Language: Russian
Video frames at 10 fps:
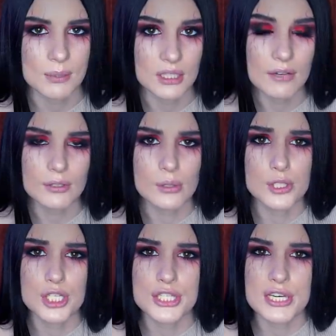не могла
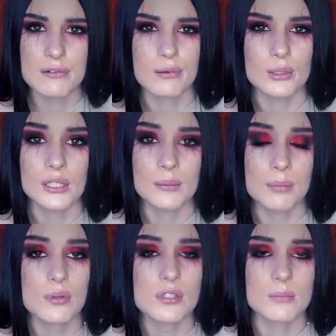включить телефон. Это
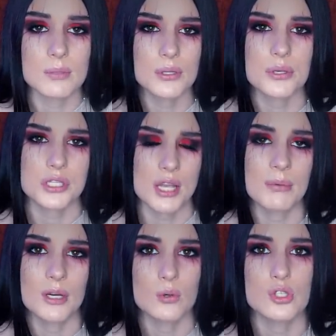просто был ее
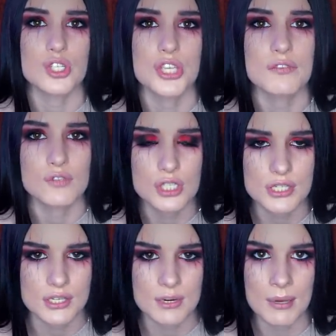самый худший день в
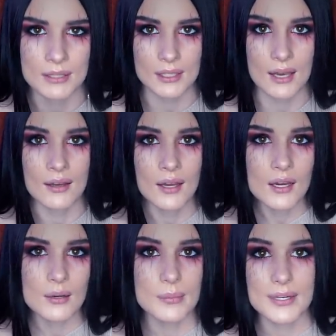жизни, ребят. Я
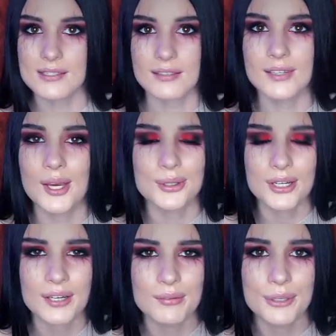представляю,
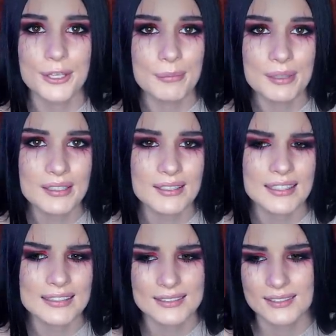каково ей было,
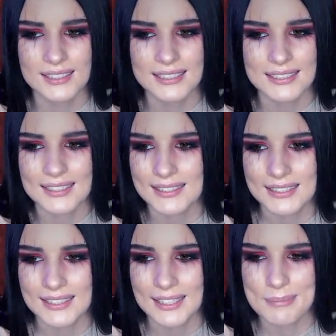и согласитесь,
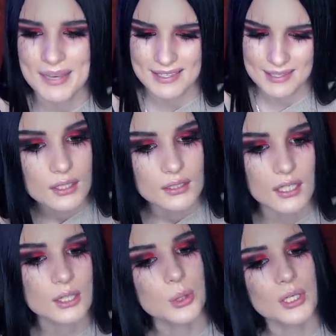это капец.
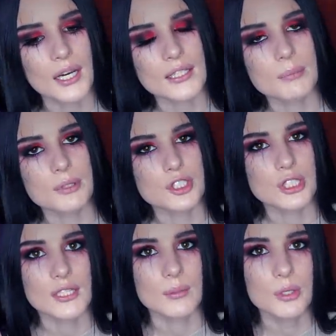Как только она
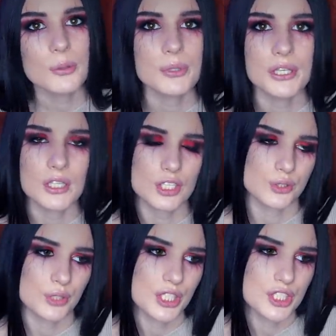пришла домой и поняла,
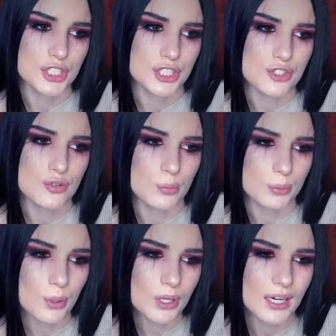что ей чересчур
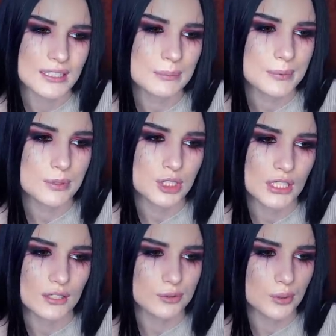плохо, она
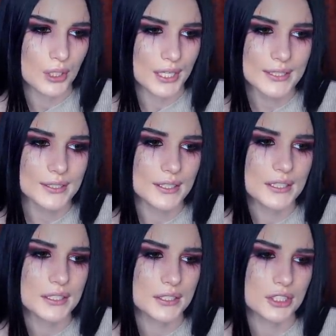побежала в туалет
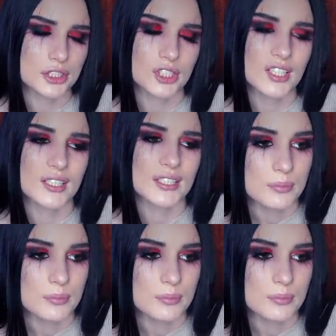и решила